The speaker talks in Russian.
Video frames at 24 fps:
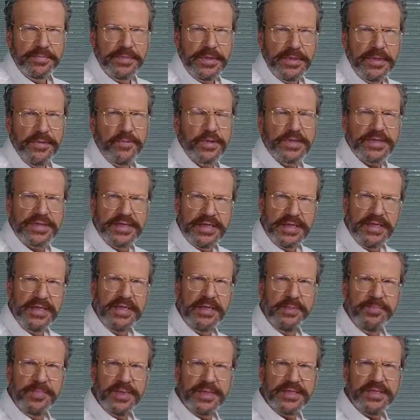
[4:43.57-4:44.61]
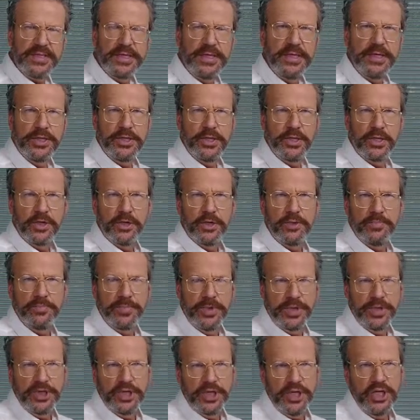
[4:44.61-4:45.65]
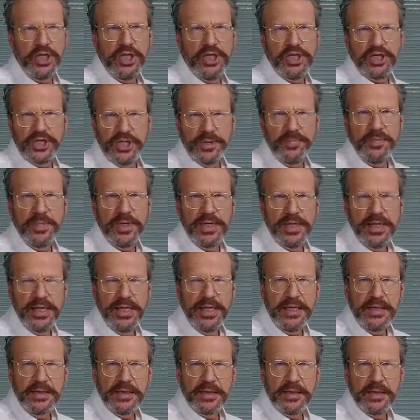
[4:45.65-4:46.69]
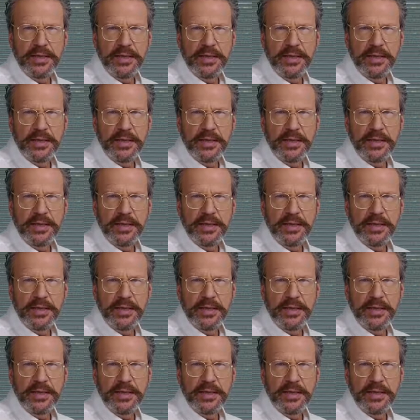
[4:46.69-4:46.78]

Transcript: И вот статьи последних 5-7 лет